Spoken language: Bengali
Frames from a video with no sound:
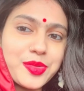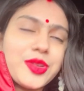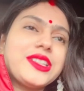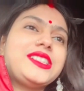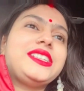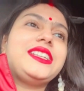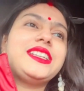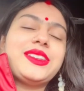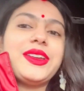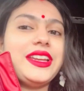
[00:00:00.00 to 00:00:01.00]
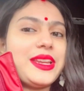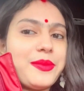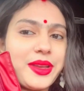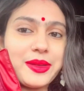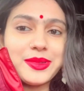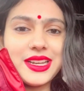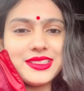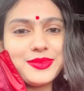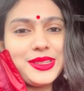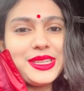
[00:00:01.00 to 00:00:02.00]
পরেছি তো এটা আমাকে আমার
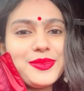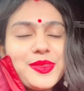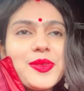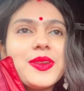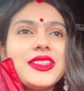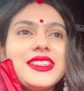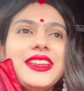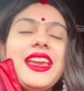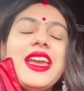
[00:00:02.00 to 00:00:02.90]
হাজব্যান্ড গিফট করেছে